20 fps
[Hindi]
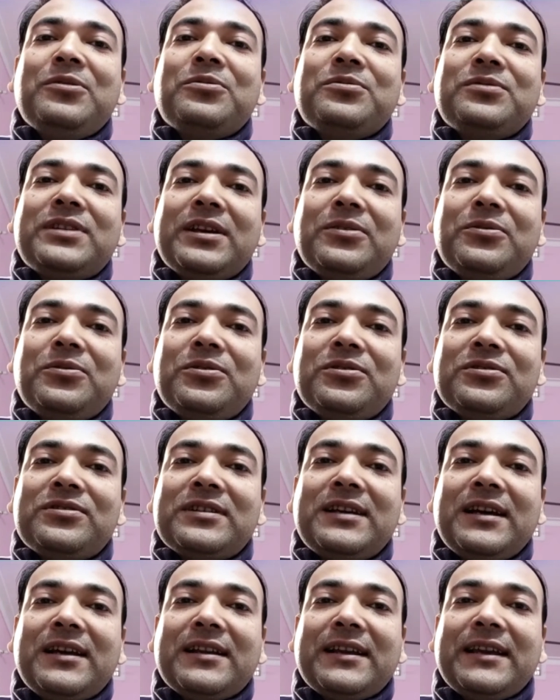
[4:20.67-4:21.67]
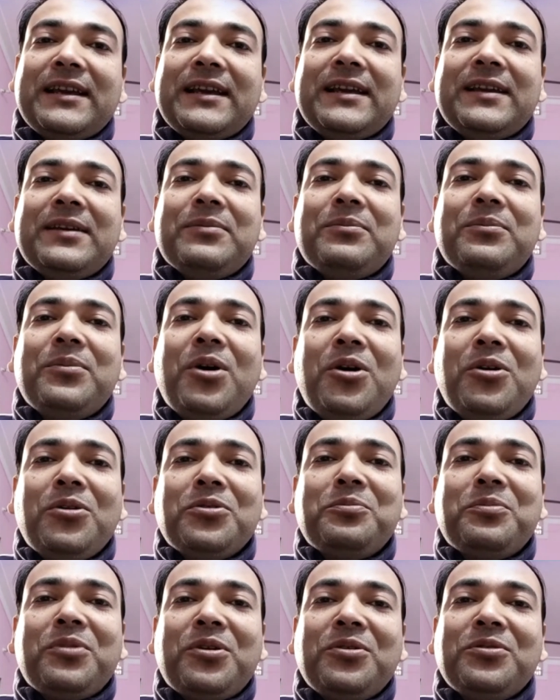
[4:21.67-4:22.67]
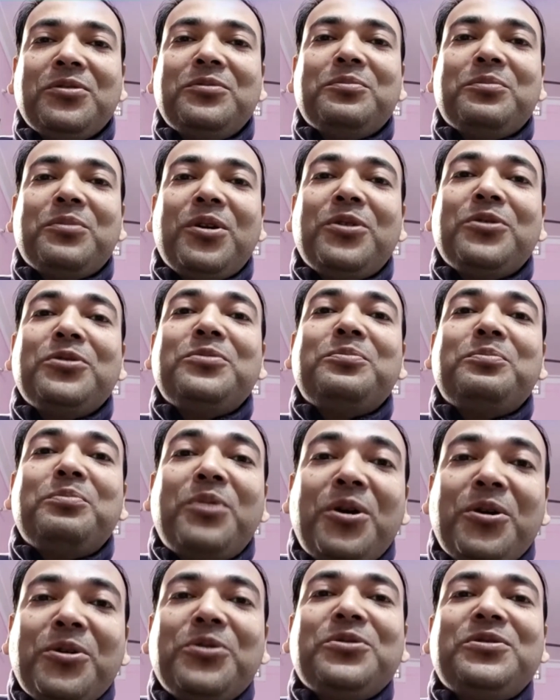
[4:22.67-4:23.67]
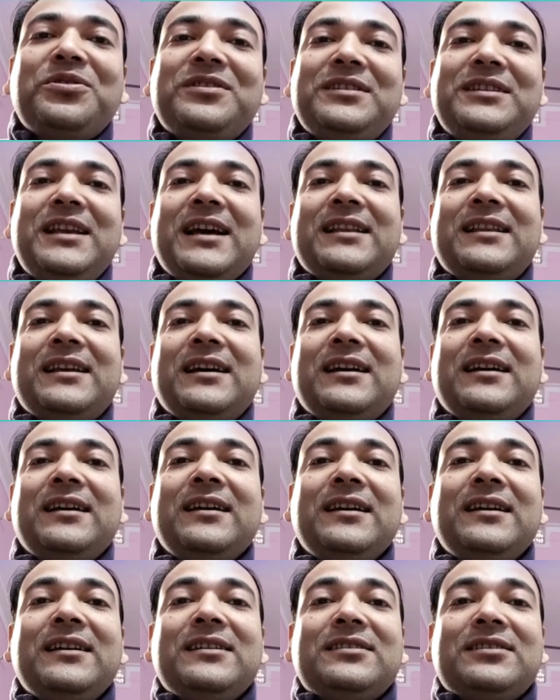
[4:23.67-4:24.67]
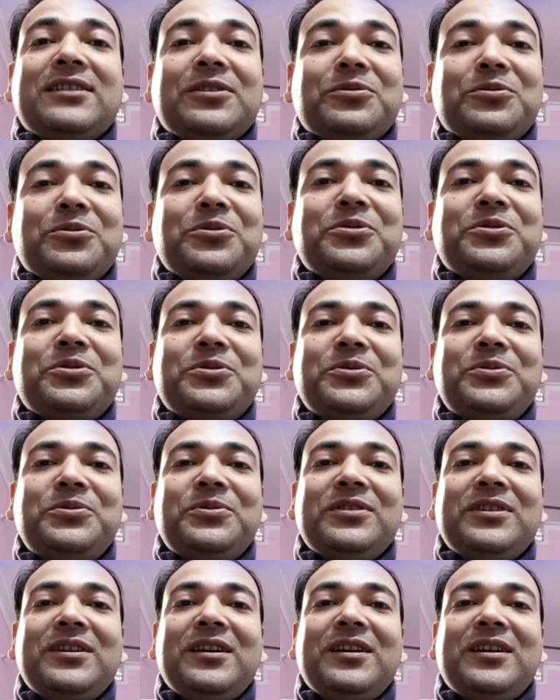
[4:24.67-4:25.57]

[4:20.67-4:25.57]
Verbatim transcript: उनसे कोर्स करके बहुत बहुत बहुत बहुत ज़्यादा संतुष्ट हूँ